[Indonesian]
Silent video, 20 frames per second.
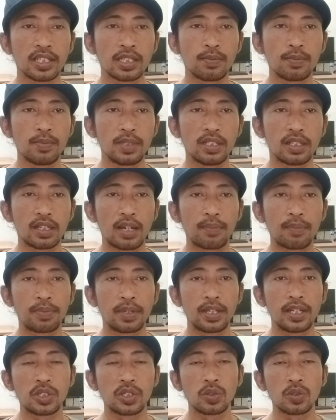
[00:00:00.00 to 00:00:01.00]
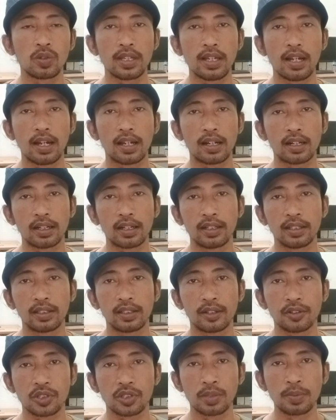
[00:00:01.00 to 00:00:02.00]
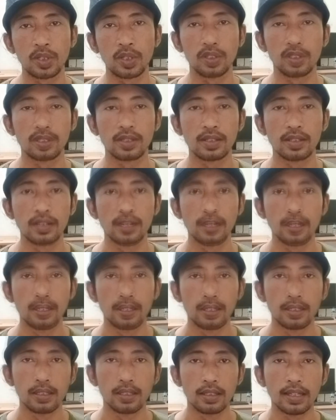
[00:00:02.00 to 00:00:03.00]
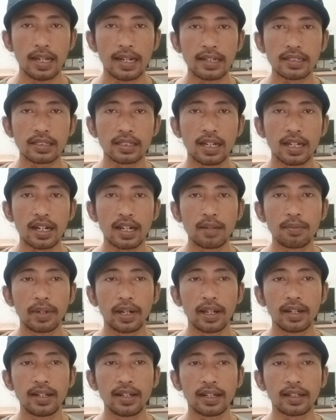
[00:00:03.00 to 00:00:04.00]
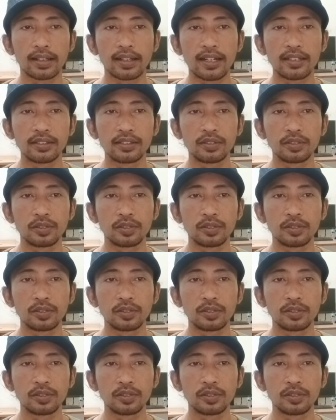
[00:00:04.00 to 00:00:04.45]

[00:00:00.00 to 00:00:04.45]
menyikapi isu liar tersebut. Yang sekarang beredar kan